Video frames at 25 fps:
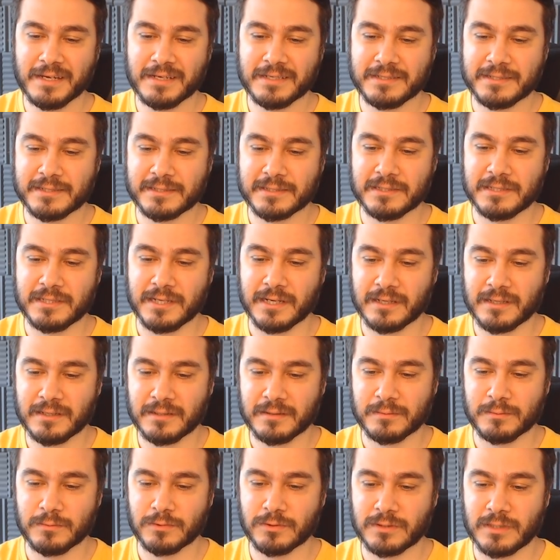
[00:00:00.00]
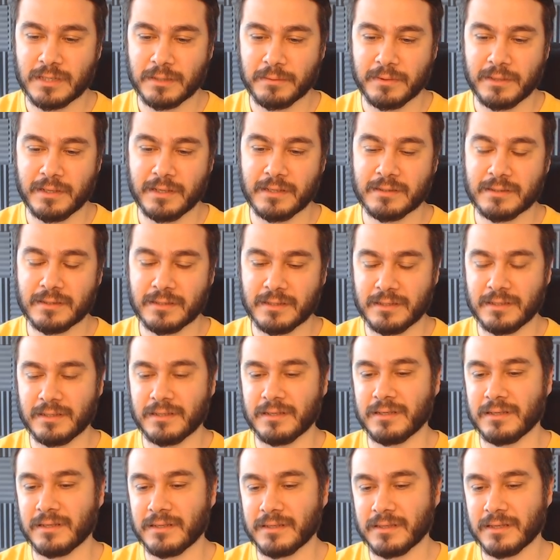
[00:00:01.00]
Çıkacak. Muhtemelen
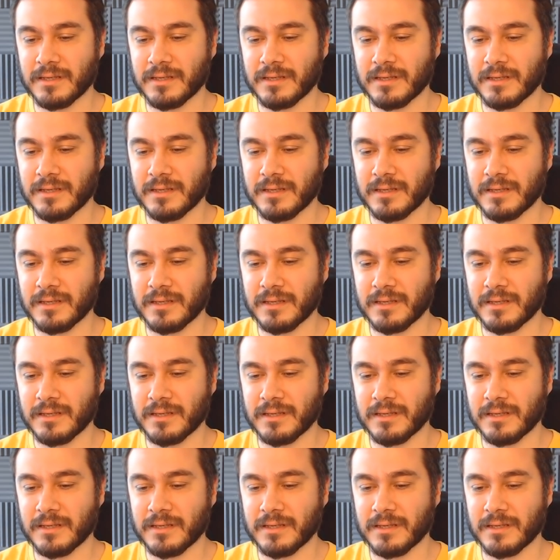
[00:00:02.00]
e,